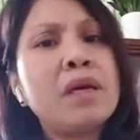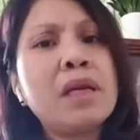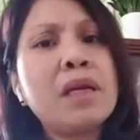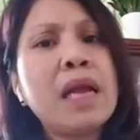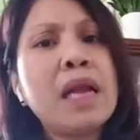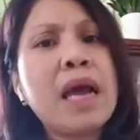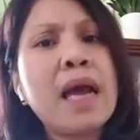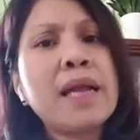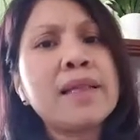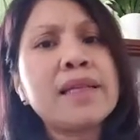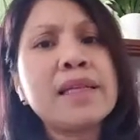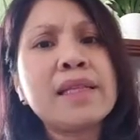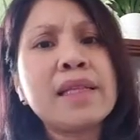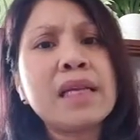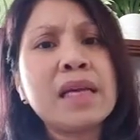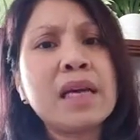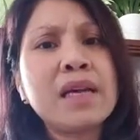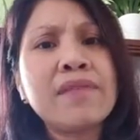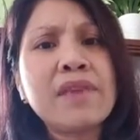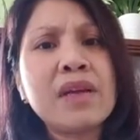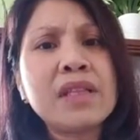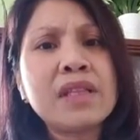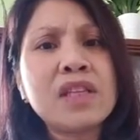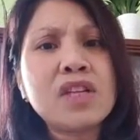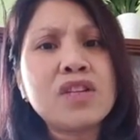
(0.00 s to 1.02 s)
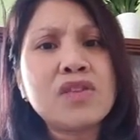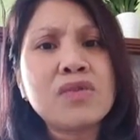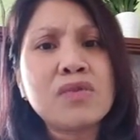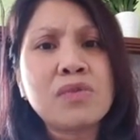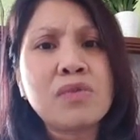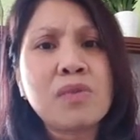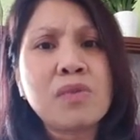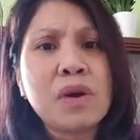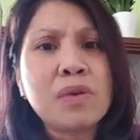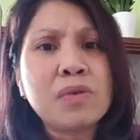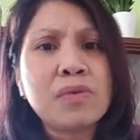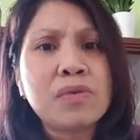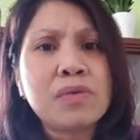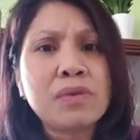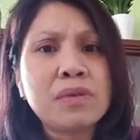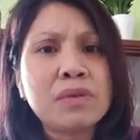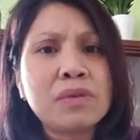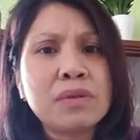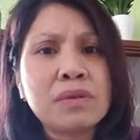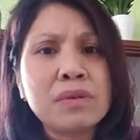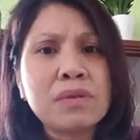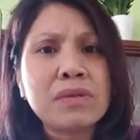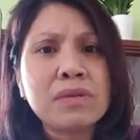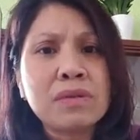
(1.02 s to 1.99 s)
lahat i-take advantage nyo
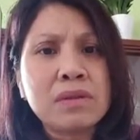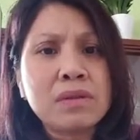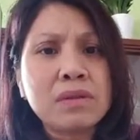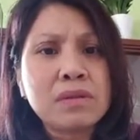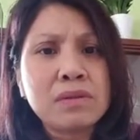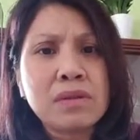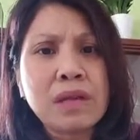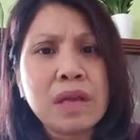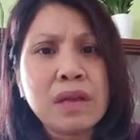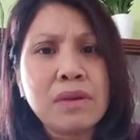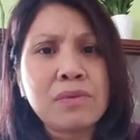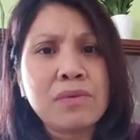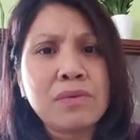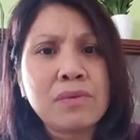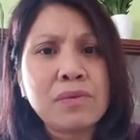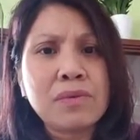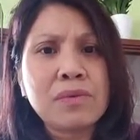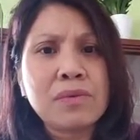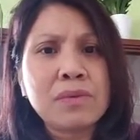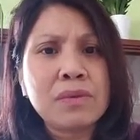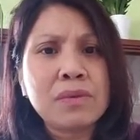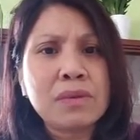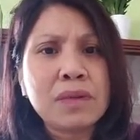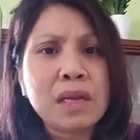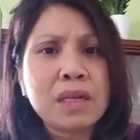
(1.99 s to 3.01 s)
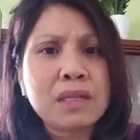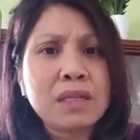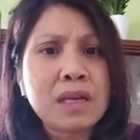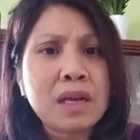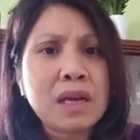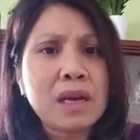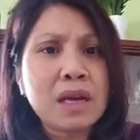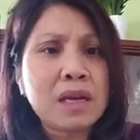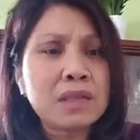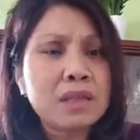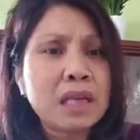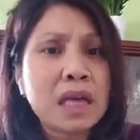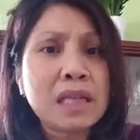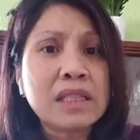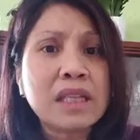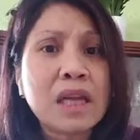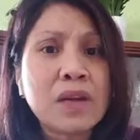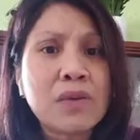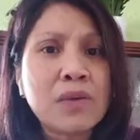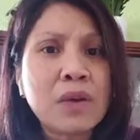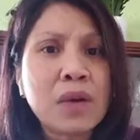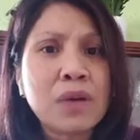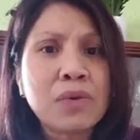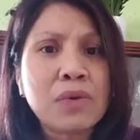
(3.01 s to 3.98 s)
anong anong nasa saan
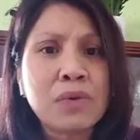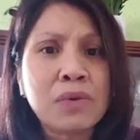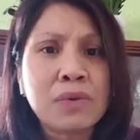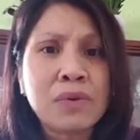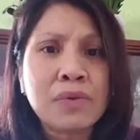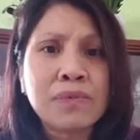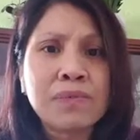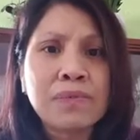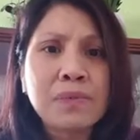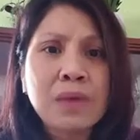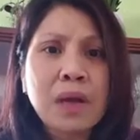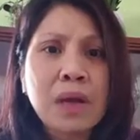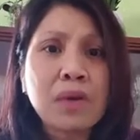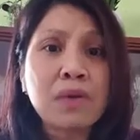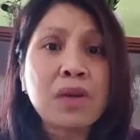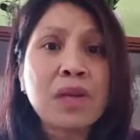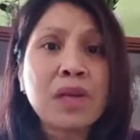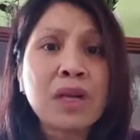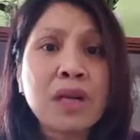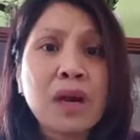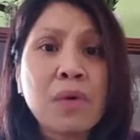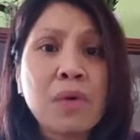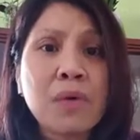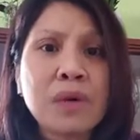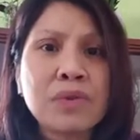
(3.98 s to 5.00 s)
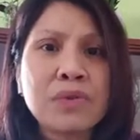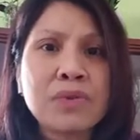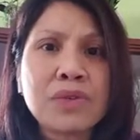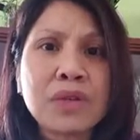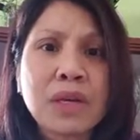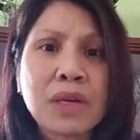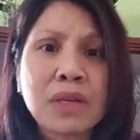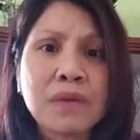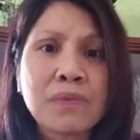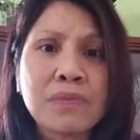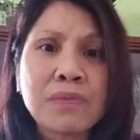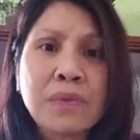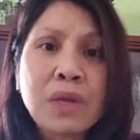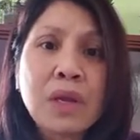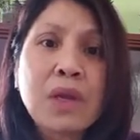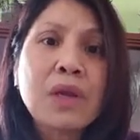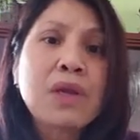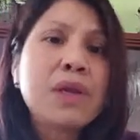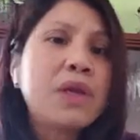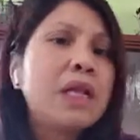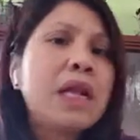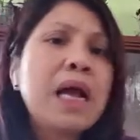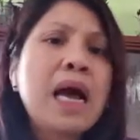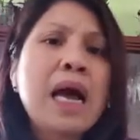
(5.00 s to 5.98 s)
kayo ngayon anong ginagawa niyo diyan
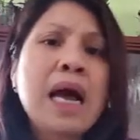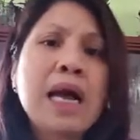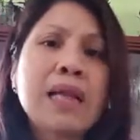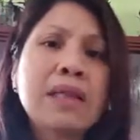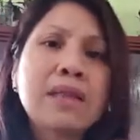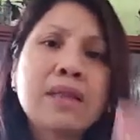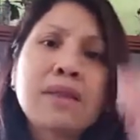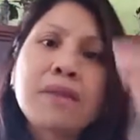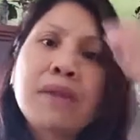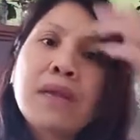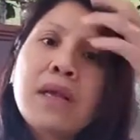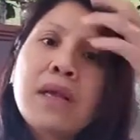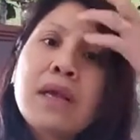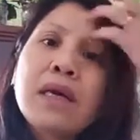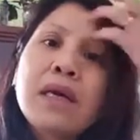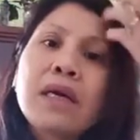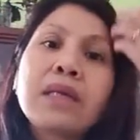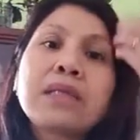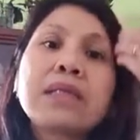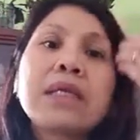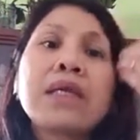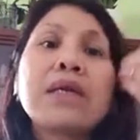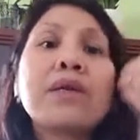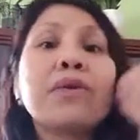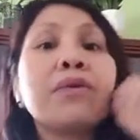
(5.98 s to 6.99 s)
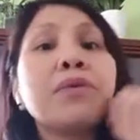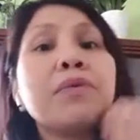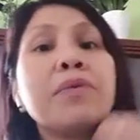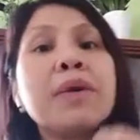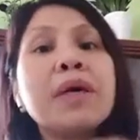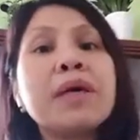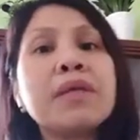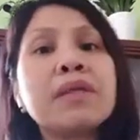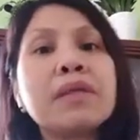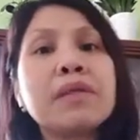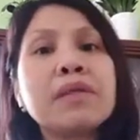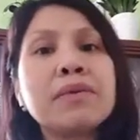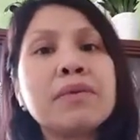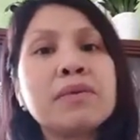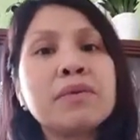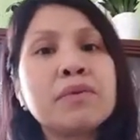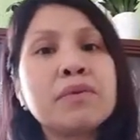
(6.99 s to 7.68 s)
lahat kasi you know what?